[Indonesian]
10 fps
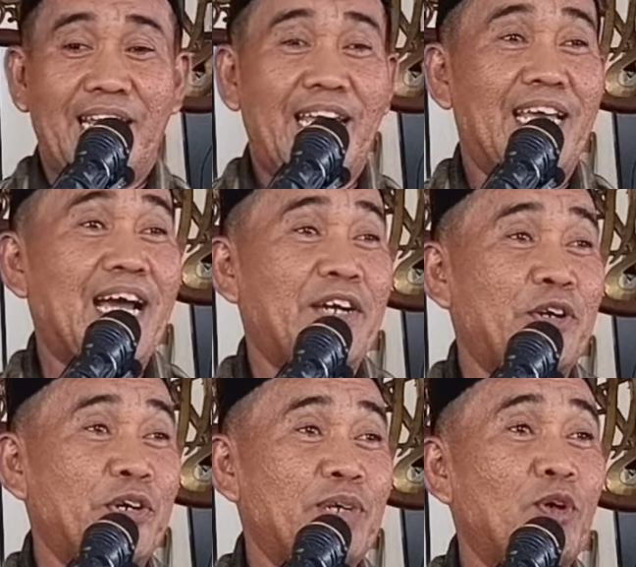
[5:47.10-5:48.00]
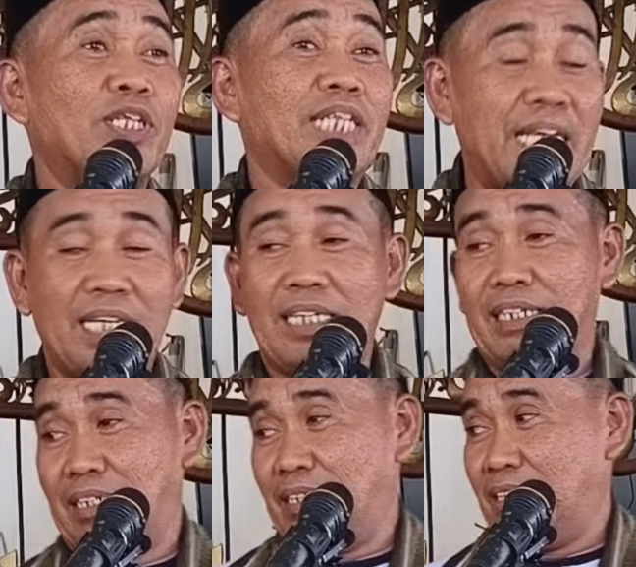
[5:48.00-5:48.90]
dia gagal
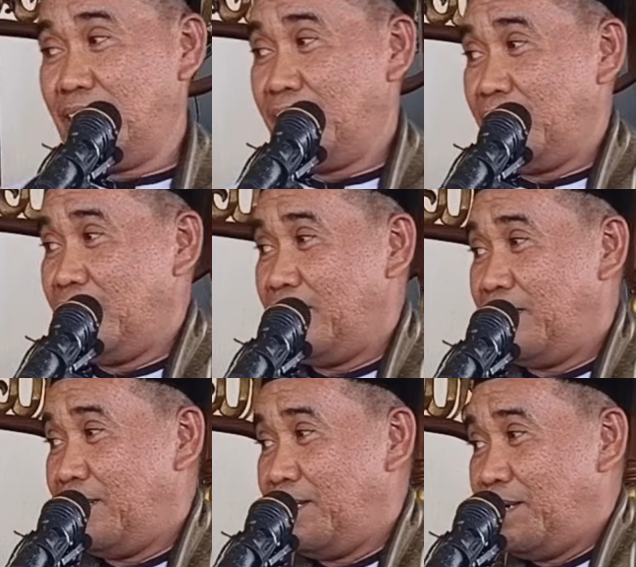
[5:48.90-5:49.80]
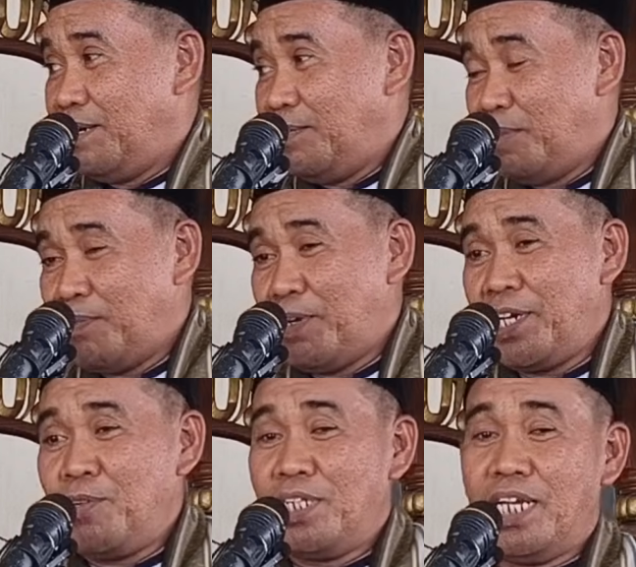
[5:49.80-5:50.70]
reboting Bapak
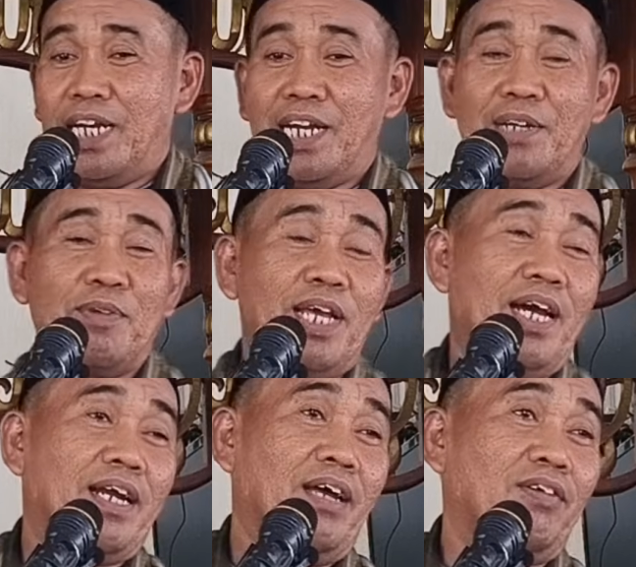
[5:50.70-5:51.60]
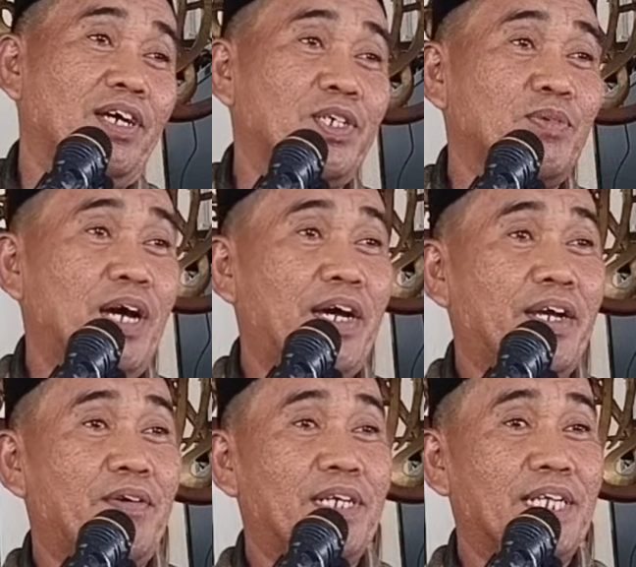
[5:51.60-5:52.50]
Ibu hadirin yang dimuliakan Allah
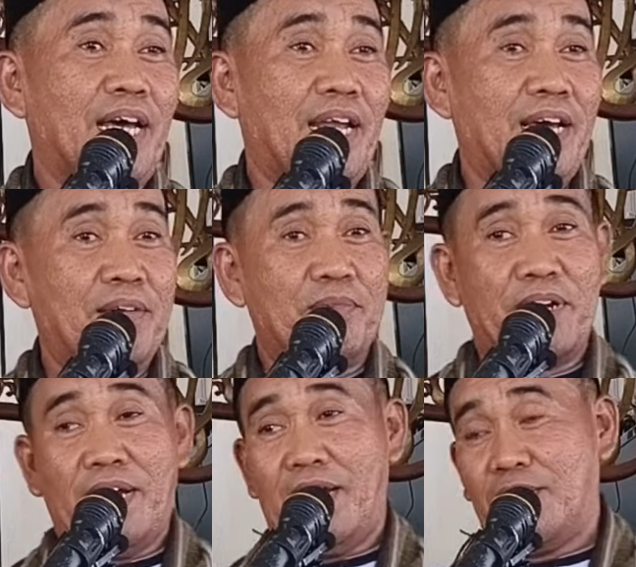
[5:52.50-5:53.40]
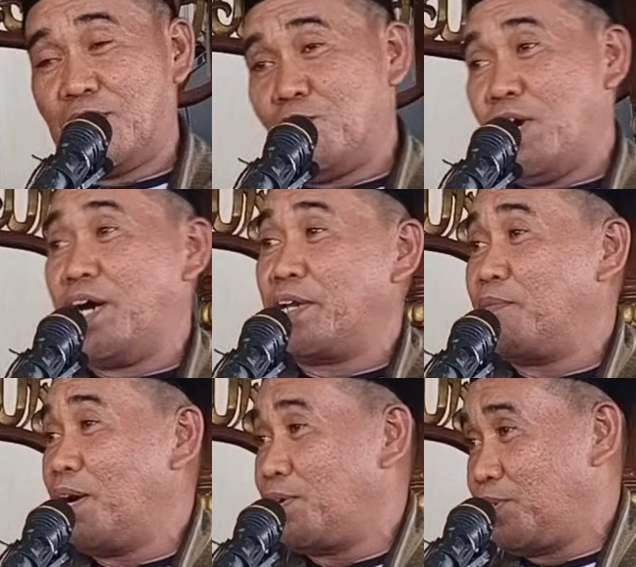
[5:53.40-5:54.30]
Subhanahu wa taala, padahal semua
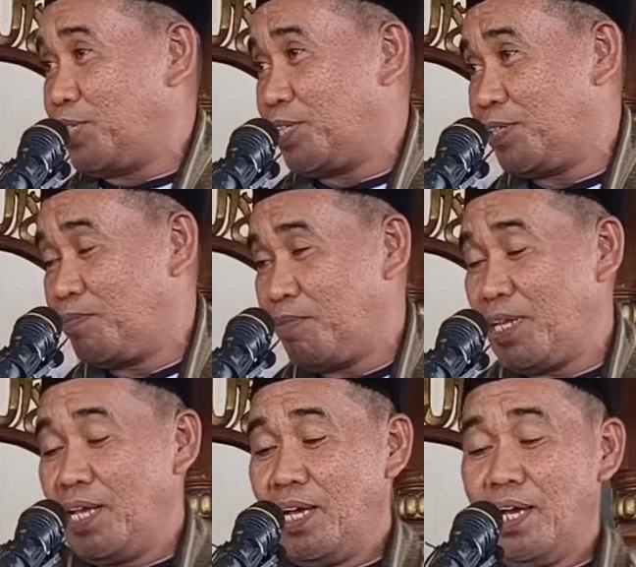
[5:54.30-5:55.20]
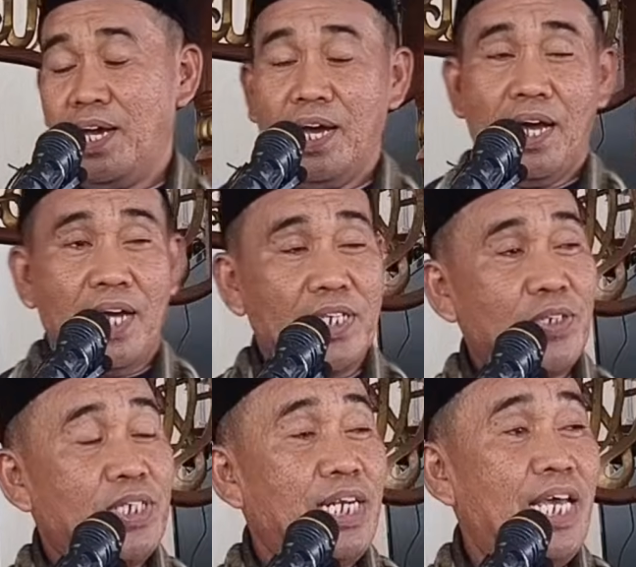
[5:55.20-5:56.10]
hari bagus.
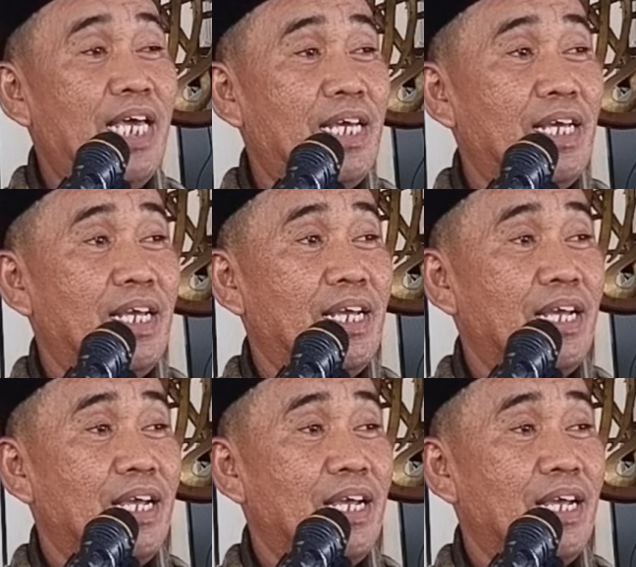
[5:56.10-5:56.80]
Asosineng